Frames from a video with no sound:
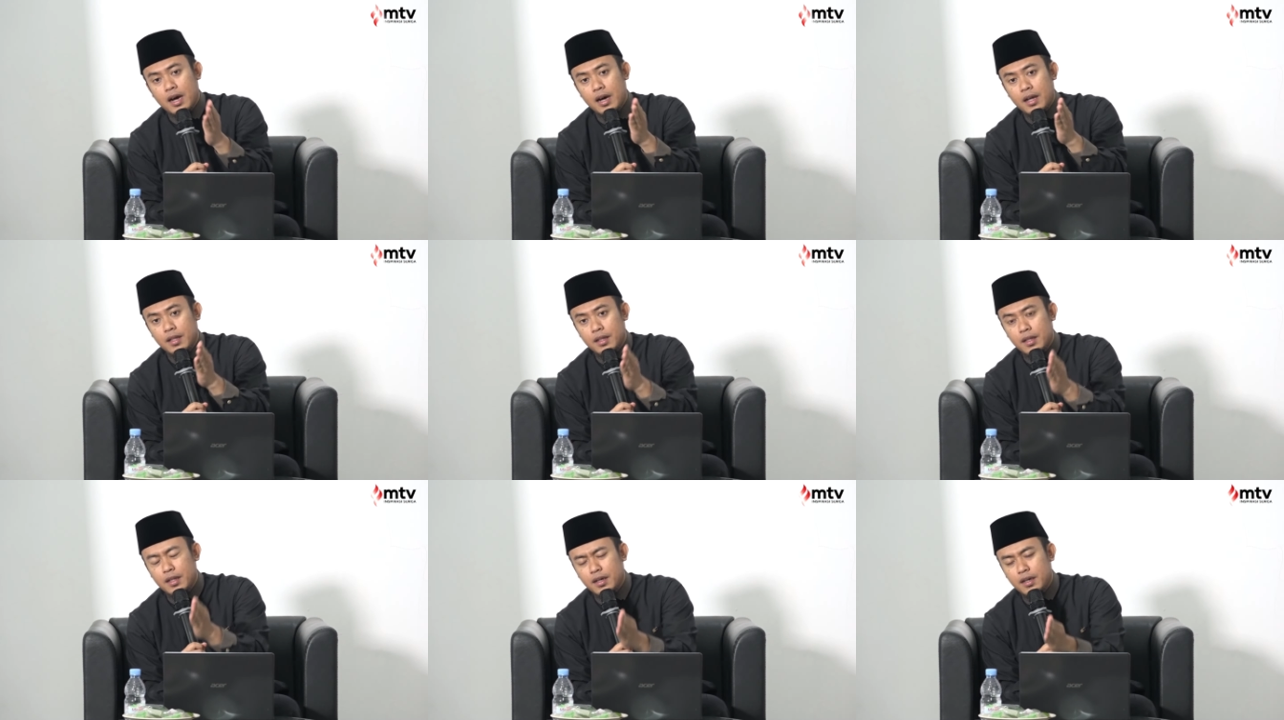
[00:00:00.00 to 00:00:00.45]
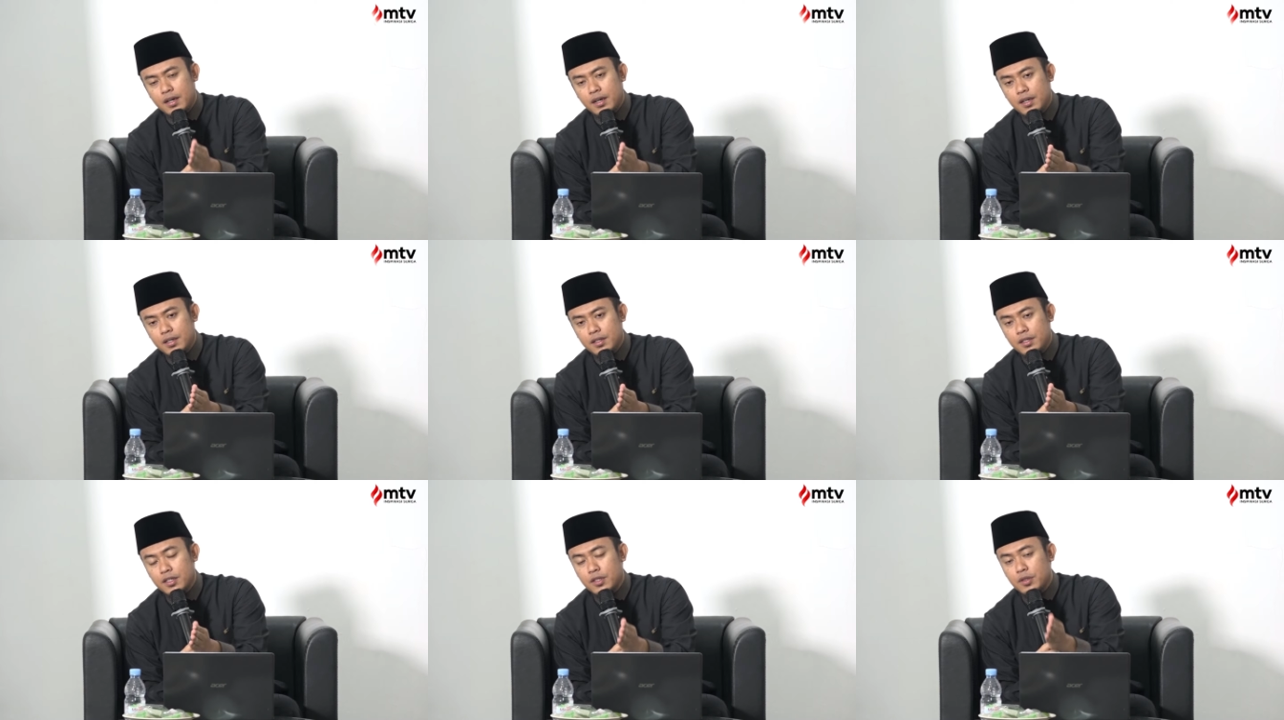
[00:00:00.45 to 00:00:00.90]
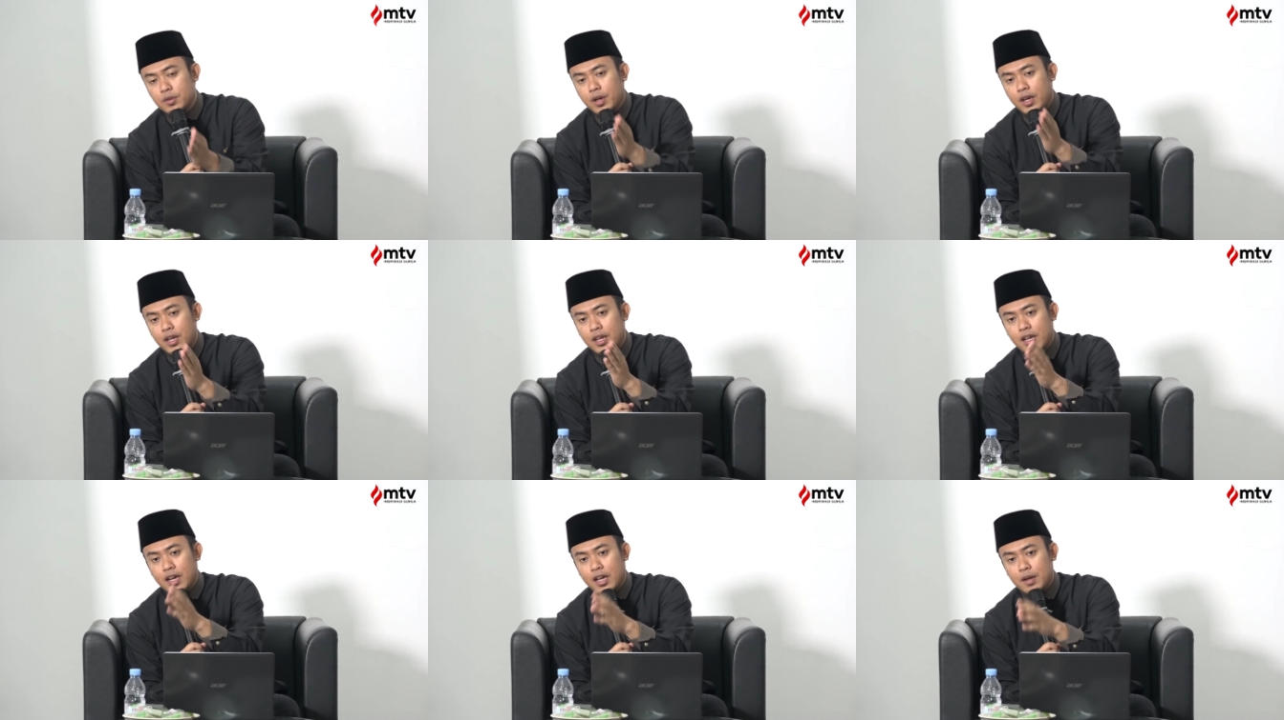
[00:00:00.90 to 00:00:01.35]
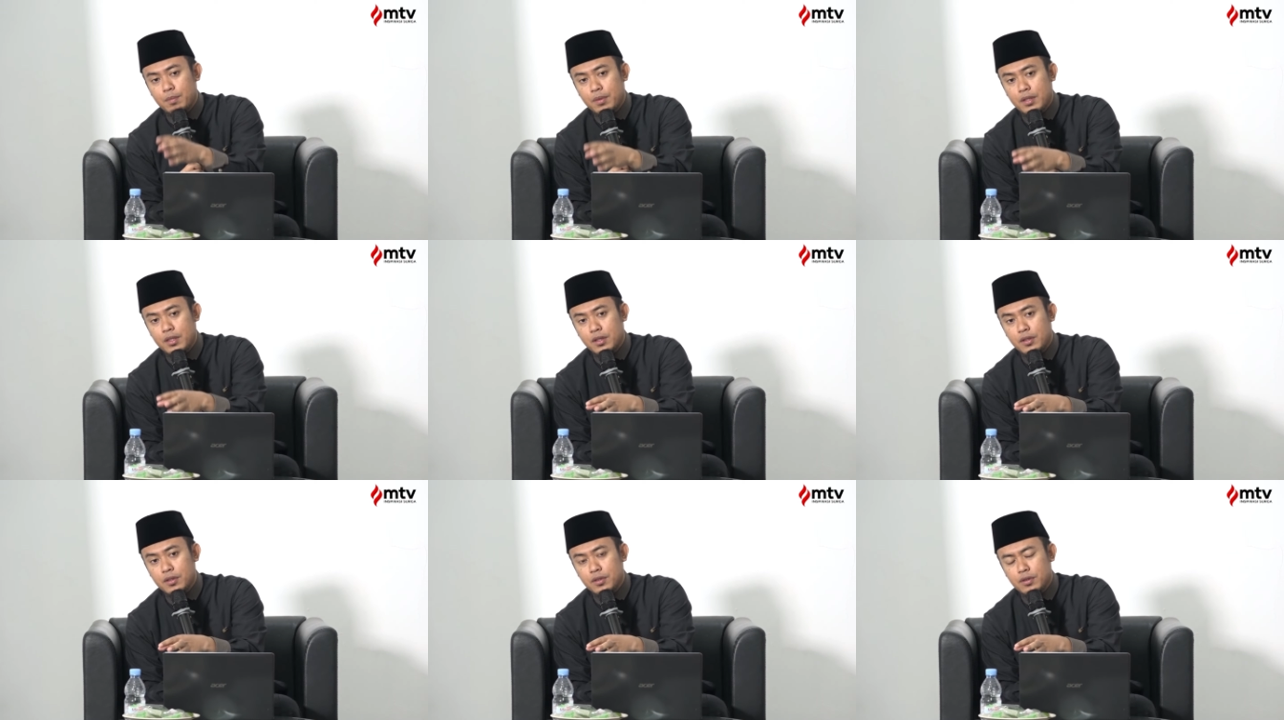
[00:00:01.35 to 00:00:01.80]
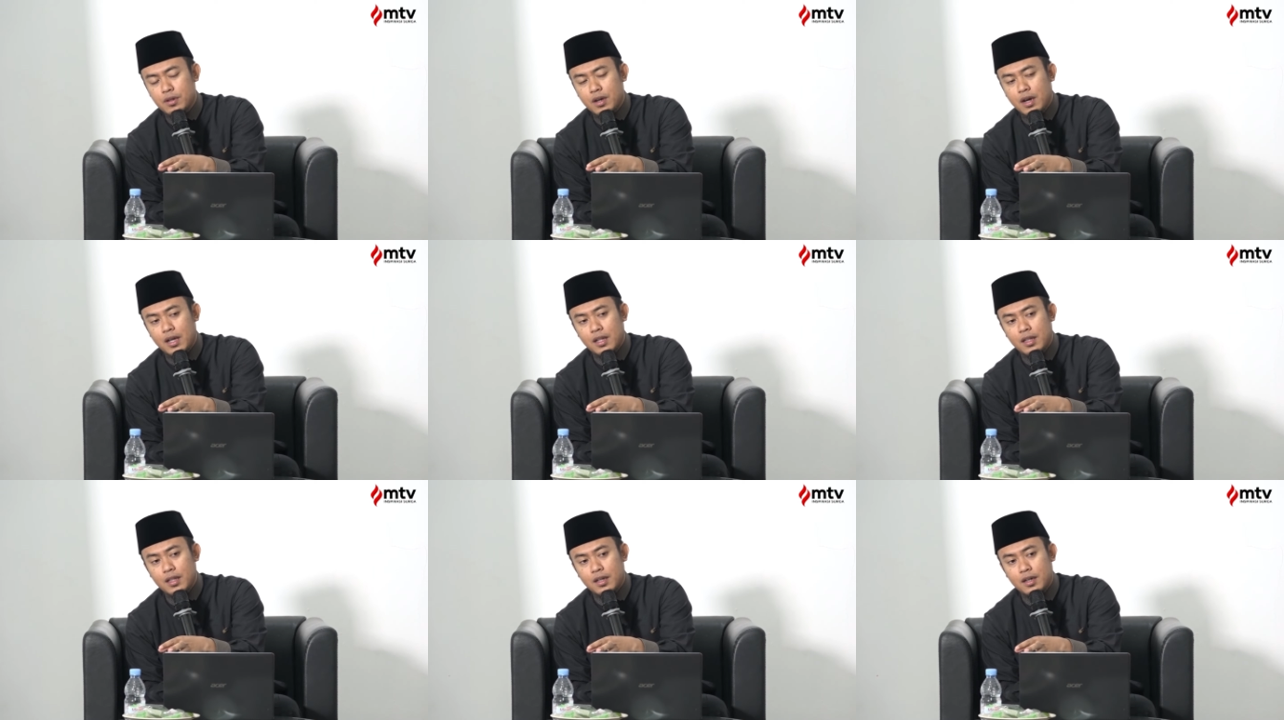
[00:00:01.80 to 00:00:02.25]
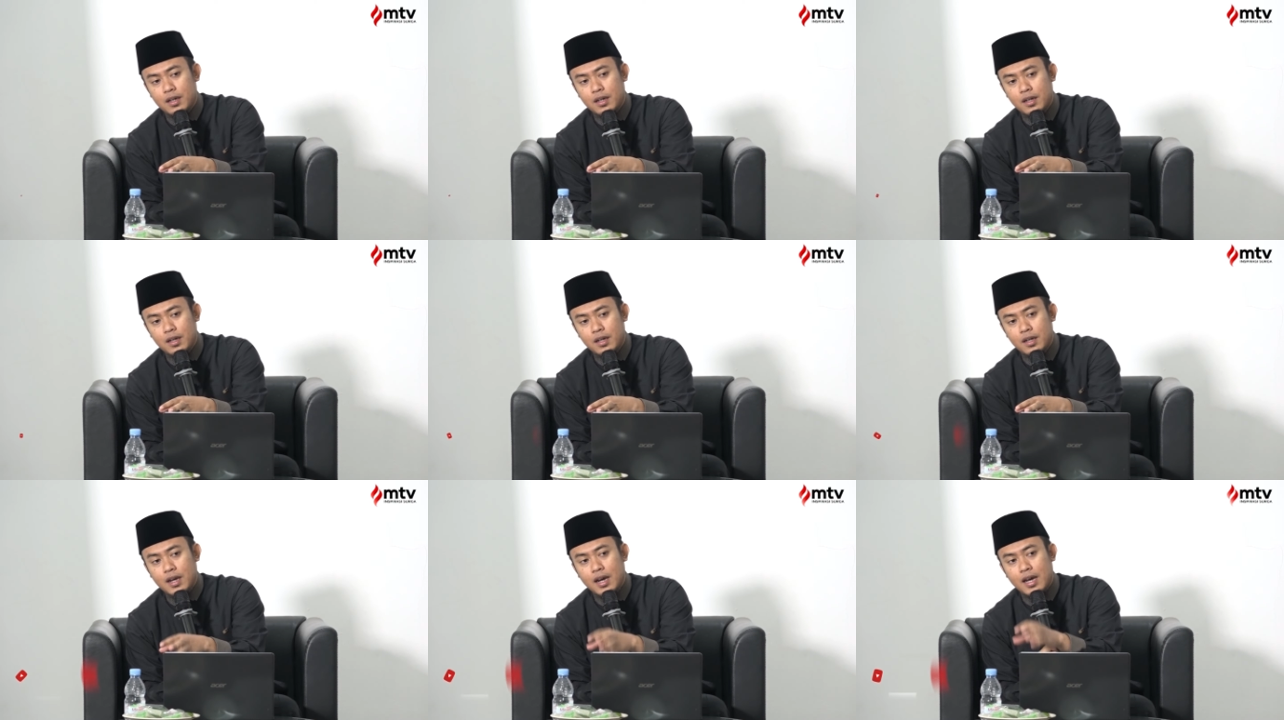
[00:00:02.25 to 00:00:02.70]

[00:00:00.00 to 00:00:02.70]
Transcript: Allah sesuai dengan petunjuk Allah